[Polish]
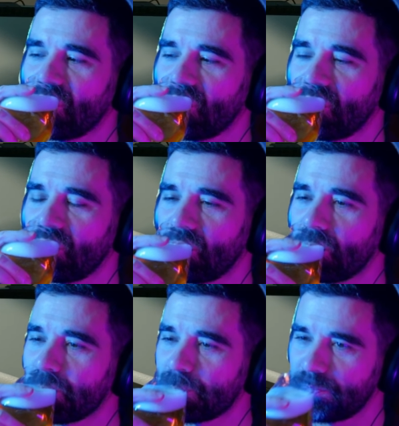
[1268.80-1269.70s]
Mm.
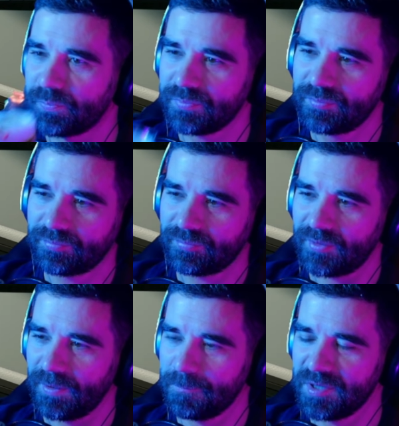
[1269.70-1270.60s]

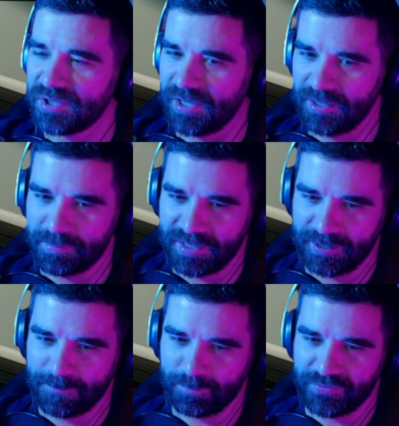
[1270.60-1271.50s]
Pyszna
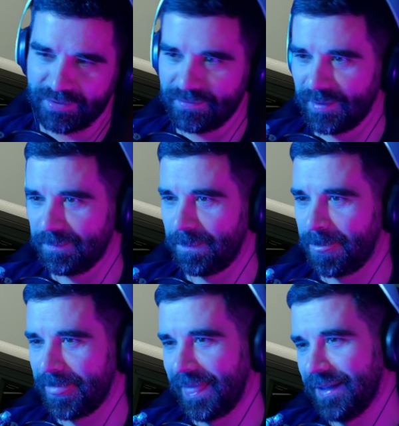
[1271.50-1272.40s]
ipka, powiem wam.